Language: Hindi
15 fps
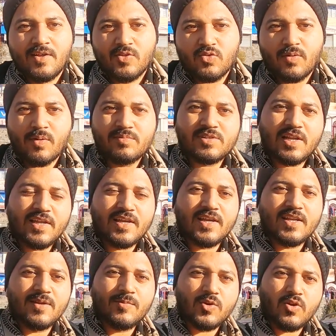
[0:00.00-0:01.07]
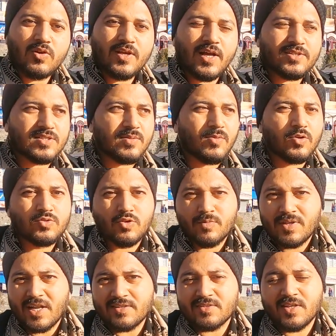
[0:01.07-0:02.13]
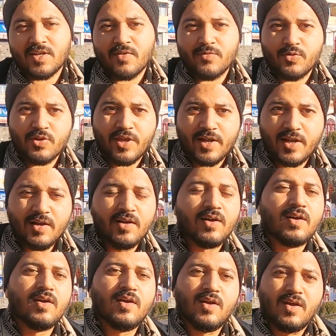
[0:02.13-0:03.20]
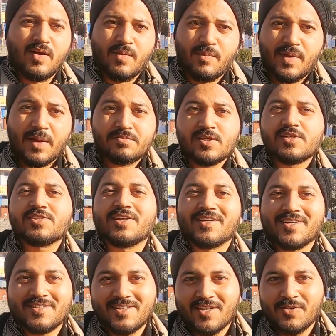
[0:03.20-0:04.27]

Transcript: तो हम चलेंगे नीम करौली आश्रम और जो भी रास्ते का व्यू रहेगा मैं आपसे शेयर करता